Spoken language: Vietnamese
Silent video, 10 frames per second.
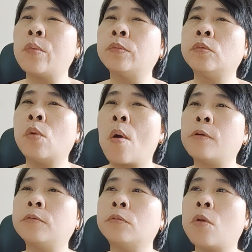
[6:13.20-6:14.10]
Điều
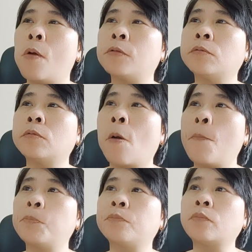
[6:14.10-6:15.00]
44. Thời
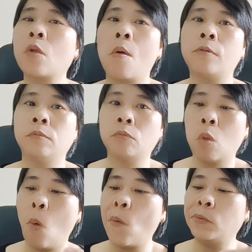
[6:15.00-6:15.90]
hạn nộp hồ
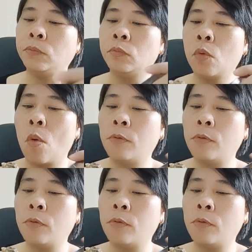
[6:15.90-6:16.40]
sơ khai thuế.